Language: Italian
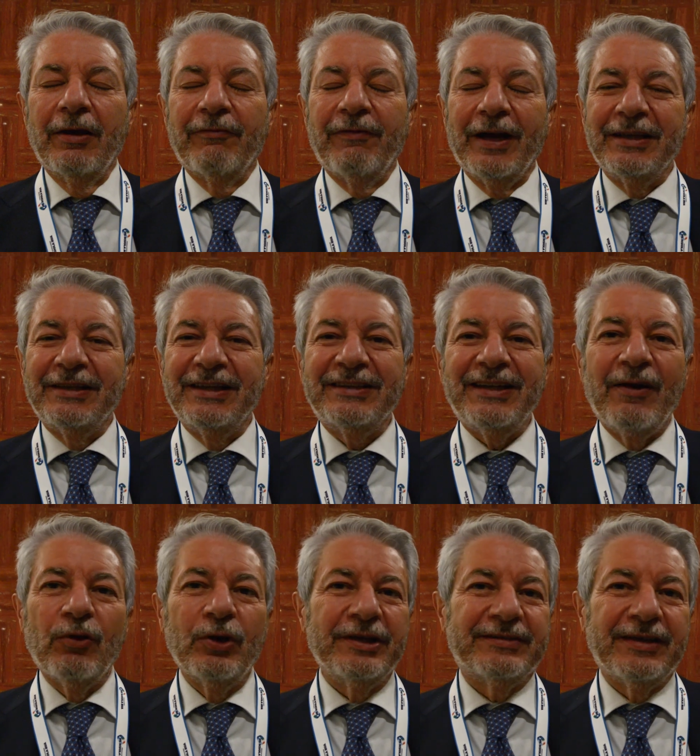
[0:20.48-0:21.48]
fare dei
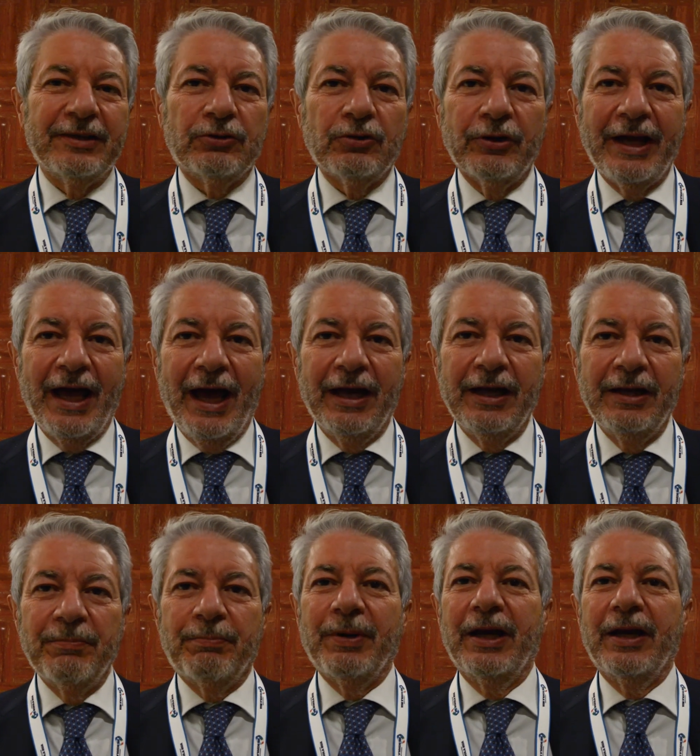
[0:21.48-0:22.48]
tavoli
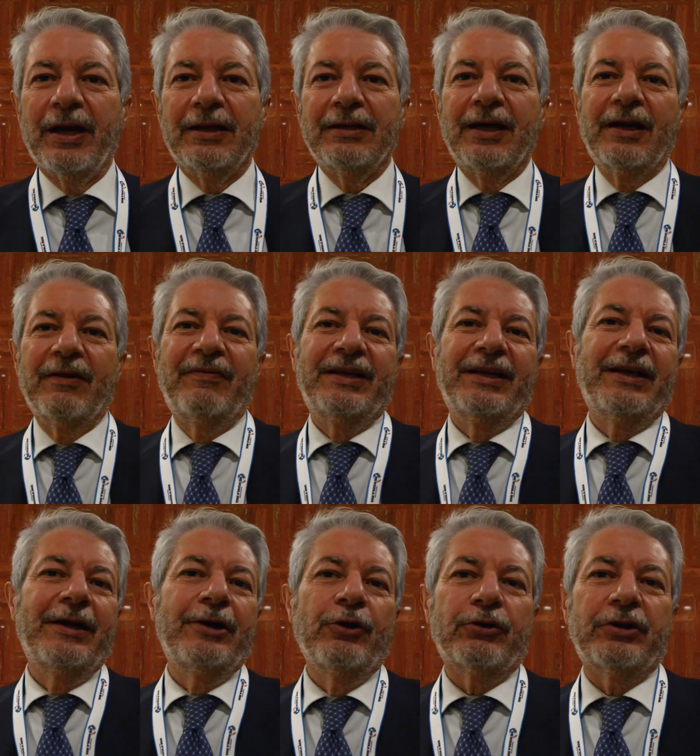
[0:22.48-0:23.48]
settoriali per andare a
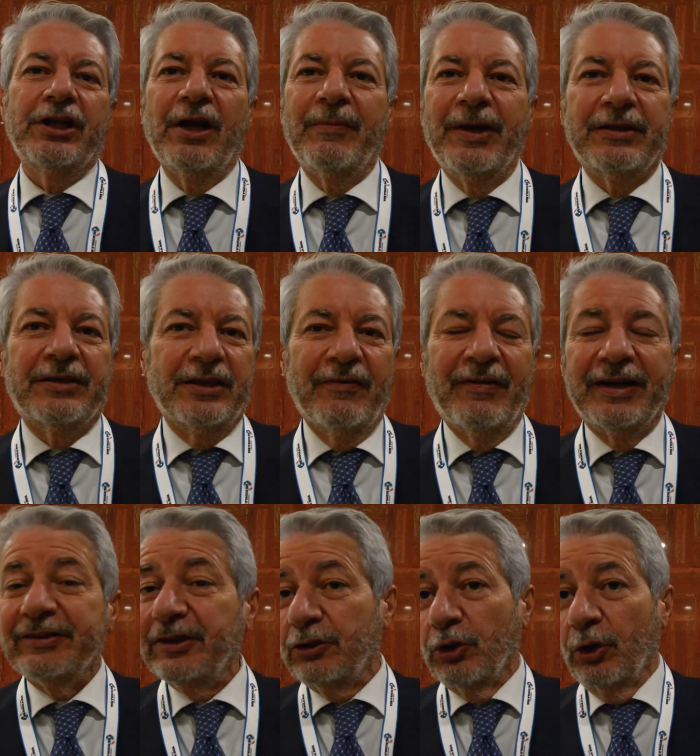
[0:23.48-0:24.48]
vedere gli ordinamenti dei
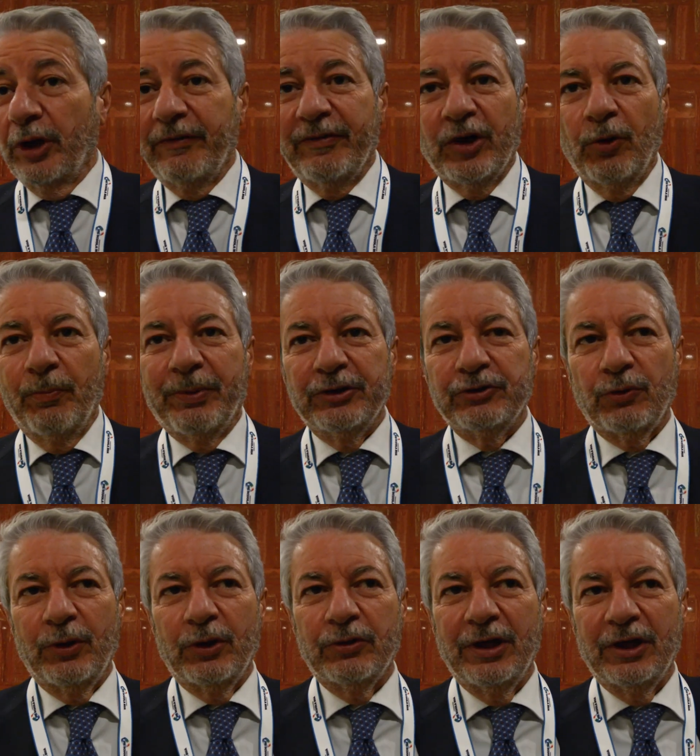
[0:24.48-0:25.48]
vari settori, ivi compreso
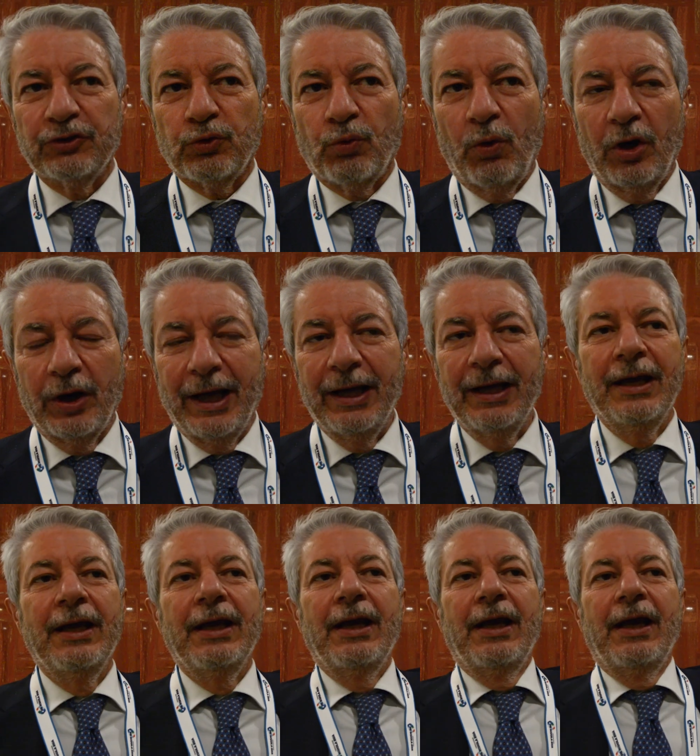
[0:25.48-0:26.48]
quello della
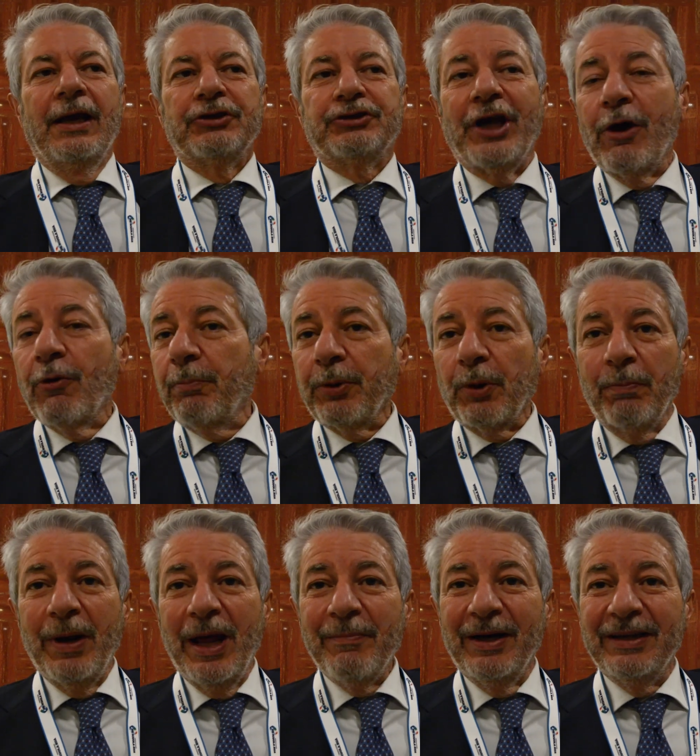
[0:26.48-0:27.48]
scuola. C'è un
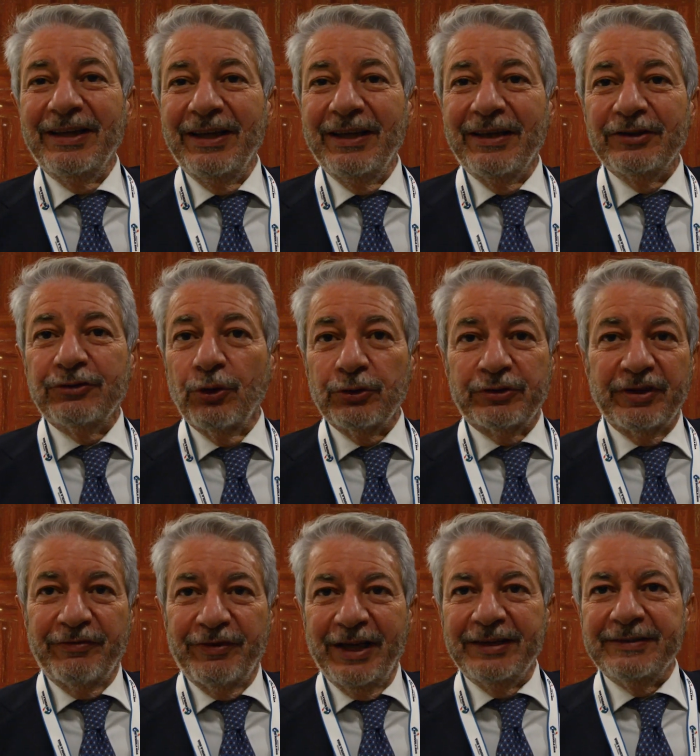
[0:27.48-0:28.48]
problema di
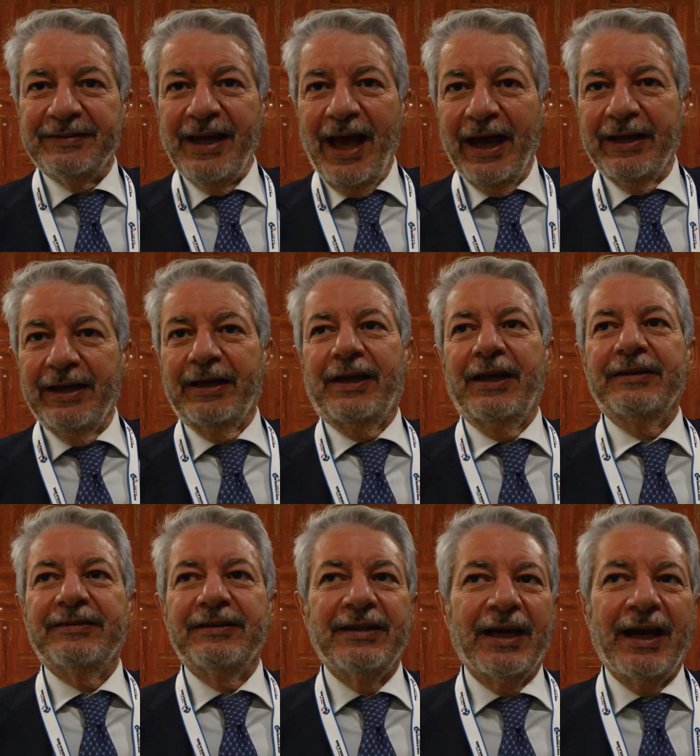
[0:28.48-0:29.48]
risorse finanziarie che
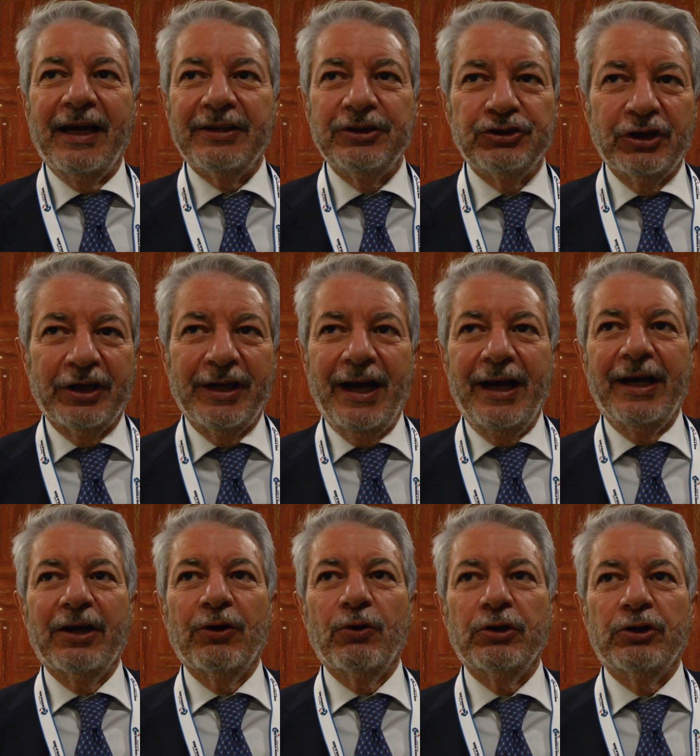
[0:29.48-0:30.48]
i sindacati in
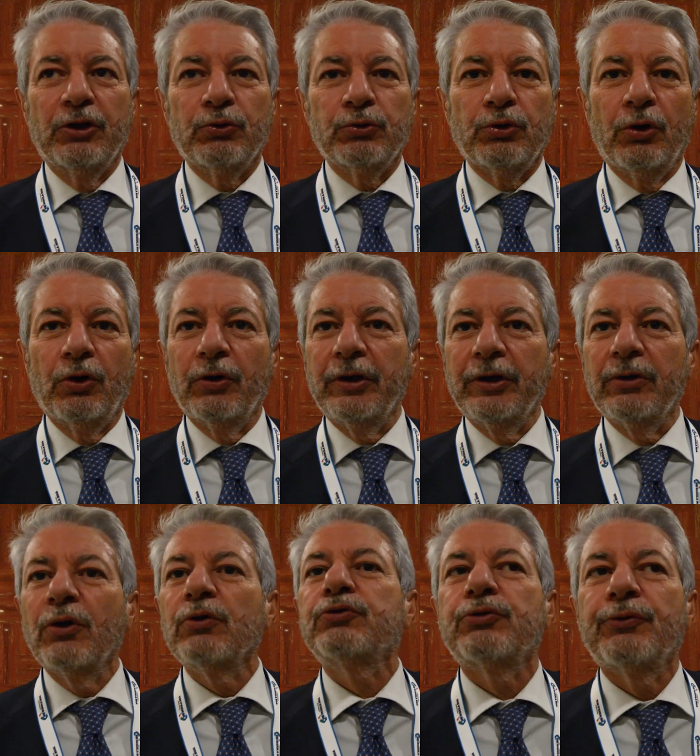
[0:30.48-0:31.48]
generale hanno ritenuto
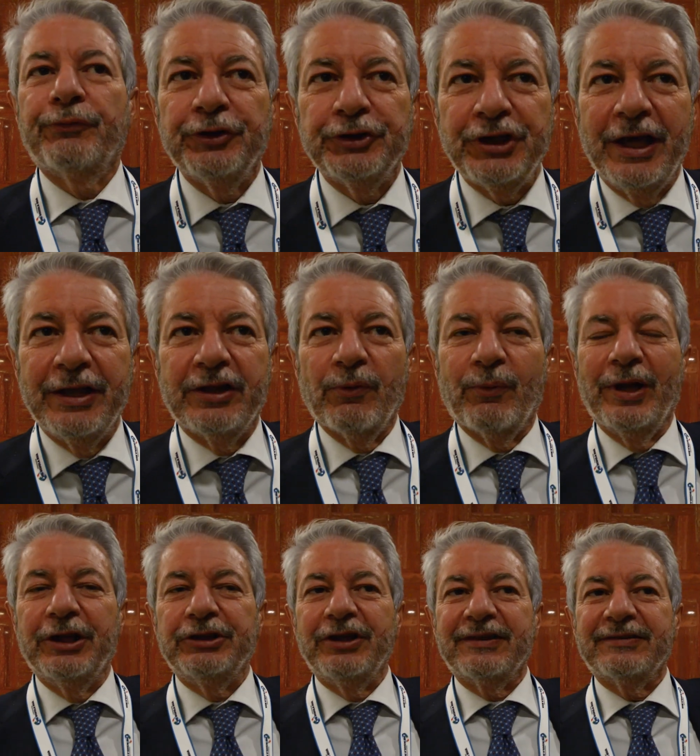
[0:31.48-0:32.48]
non sufficienti,
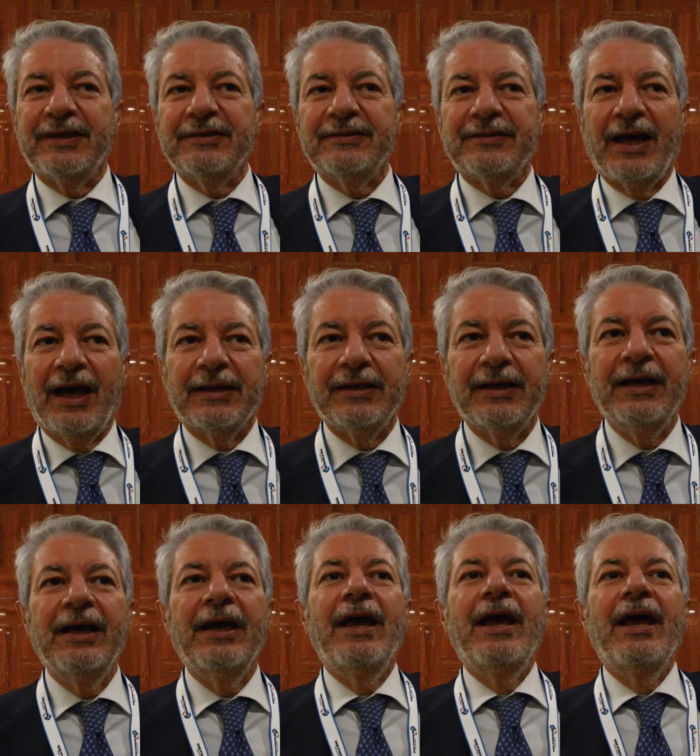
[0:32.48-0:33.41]
quelle già stanziate,